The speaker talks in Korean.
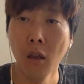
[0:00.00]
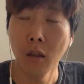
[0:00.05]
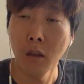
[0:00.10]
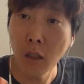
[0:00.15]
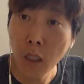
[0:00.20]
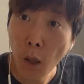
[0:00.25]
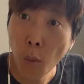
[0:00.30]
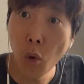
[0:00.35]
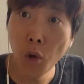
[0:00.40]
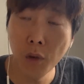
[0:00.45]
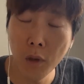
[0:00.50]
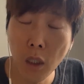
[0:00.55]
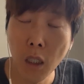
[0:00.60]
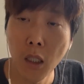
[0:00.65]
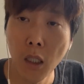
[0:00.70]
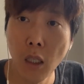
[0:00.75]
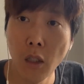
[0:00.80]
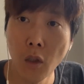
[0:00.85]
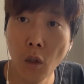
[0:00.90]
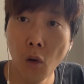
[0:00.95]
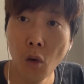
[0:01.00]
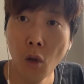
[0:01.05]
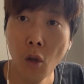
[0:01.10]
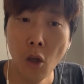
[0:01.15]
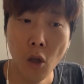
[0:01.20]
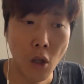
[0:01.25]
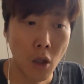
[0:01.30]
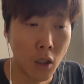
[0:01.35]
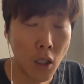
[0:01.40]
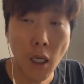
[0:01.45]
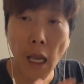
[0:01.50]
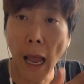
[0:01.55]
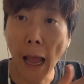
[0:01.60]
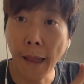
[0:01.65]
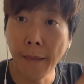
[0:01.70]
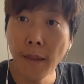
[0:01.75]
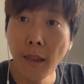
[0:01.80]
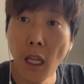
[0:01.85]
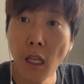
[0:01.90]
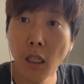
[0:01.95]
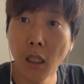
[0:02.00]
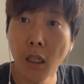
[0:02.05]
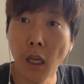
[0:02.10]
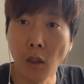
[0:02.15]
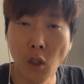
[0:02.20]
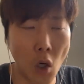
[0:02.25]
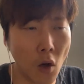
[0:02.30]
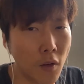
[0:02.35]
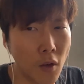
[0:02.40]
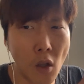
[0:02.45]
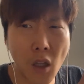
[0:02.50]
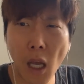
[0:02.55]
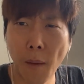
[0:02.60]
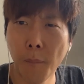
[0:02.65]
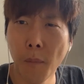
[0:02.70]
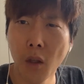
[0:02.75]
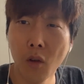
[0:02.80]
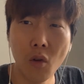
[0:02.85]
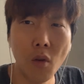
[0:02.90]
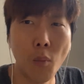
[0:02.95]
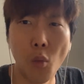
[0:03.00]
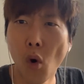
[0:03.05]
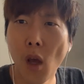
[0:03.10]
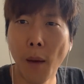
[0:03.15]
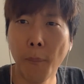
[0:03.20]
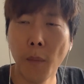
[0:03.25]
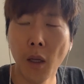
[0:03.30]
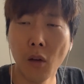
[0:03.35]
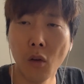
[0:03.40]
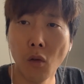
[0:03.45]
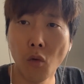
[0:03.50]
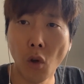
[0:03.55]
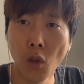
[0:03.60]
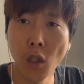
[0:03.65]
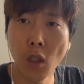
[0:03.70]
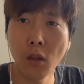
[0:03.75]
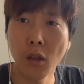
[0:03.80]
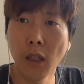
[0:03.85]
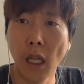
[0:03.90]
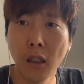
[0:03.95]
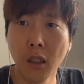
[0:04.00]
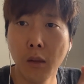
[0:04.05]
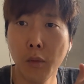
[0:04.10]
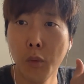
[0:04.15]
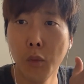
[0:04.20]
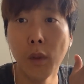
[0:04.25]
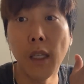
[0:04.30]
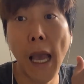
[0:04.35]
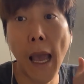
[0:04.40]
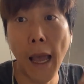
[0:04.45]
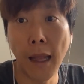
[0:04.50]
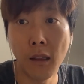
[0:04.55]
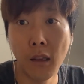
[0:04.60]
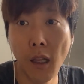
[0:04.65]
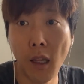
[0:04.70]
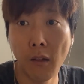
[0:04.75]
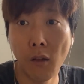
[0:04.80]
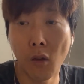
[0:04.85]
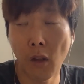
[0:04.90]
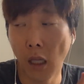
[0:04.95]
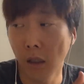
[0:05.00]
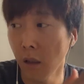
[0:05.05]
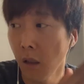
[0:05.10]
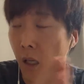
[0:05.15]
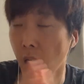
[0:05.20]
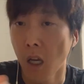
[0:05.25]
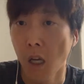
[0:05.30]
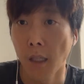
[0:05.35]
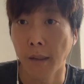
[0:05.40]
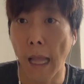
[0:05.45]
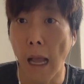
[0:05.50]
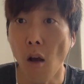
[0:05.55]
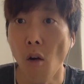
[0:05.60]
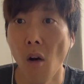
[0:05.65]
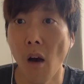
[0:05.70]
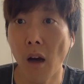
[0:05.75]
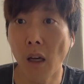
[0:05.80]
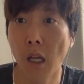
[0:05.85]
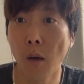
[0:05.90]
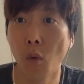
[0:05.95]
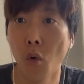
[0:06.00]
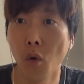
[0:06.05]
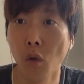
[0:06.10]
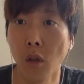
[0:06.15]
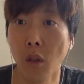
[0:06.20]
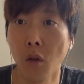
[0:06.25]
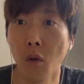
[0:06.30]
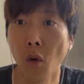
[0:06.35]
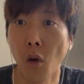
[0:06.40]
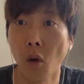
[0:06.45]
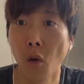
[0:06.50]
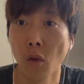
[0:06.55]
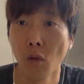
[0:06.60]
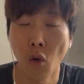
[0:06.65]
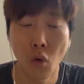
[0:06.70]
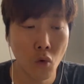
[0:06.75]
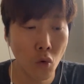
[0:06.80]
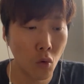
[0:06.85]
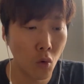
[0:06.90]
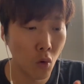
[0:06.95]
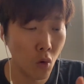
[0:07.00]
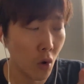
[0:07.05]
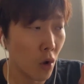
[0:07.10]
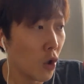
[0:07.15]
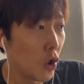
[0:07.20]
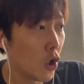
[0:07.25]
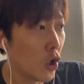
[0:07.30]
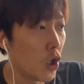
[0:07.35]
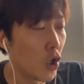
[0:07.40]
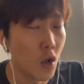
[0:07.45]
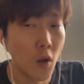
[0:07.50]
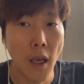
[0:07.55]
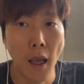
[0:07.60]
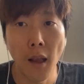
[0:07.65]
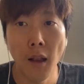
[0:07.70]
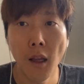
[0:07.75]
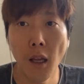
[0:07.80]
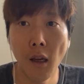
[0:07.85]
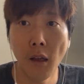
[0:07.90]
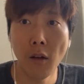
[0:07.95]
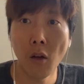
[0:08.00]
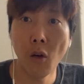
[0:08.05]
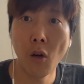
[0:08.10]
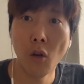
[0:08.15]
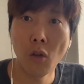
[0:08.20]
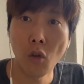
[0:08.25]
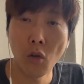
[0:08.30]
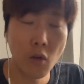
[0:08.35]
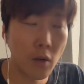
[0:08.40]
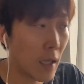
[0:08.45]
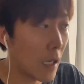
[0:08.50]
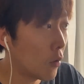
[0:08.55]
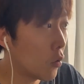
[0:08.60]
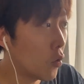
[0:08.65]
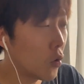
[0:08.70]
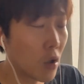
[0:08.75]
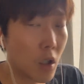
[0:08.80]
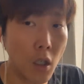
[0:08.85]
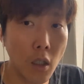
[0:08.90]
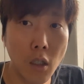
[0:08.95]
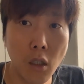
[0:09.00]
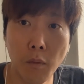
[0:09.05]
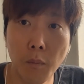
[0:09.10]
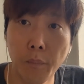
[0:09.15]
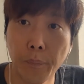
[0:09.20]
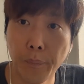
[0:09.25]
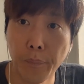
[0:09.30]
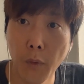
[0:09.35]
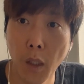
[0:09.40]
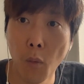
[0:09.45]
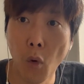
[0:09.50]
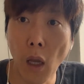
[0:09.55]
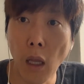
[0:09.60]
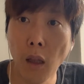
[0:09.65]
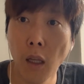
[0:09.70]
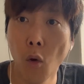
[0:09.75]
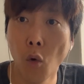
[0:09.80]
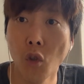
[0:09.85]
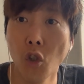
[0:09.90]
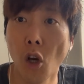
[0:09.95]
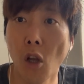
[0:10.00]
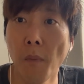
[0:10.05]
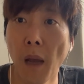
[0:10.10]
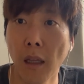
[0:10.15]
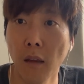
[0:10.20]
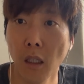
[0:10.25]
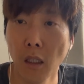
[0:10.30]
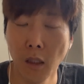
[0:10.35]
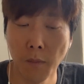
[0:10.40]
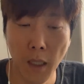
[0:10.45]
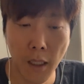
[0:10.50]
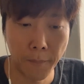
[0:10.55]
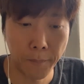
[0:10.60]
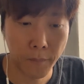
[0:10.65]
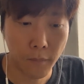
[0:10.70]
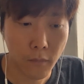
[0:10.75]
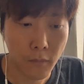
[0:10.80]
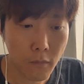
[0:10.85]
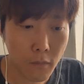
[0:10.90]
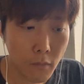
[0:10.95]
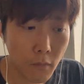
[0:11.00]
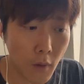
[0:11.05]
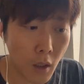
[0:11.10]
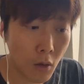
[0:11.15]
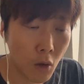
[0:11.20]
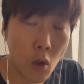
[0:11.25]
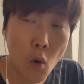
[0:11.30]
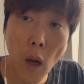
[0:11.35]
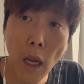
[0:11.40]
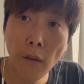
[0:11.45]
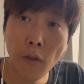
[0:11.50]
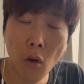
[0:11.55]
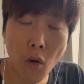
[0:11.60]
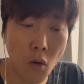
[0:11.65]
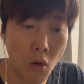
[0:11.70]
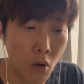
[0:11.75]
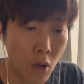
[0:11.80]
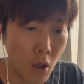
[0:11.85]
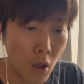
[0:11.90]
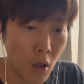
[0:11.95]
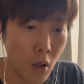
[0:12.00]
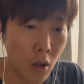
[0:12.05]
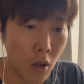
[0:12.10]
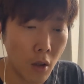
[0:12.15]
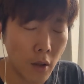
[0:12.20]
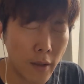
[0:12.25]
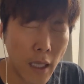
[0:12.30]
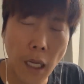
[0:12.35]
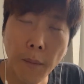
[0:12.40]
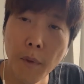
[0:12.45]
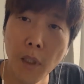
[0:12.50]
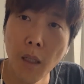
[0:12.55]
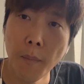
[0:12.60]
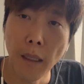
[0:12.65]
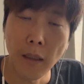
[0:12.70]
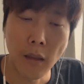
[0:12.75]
그렇게 볼 수도 있겠죠. 그러니안 되니까 적성이 안 맞던 뭐에 안 맞던 어쨌든 나는 그 부분이 안 돼서 나는 딴 거 알아보고 있는 거예요. 저도 여기 LA에서 저도 새로 여기 지금 뭐 LA 온 지 얼마 안 됐지만 여기 와서 사람들을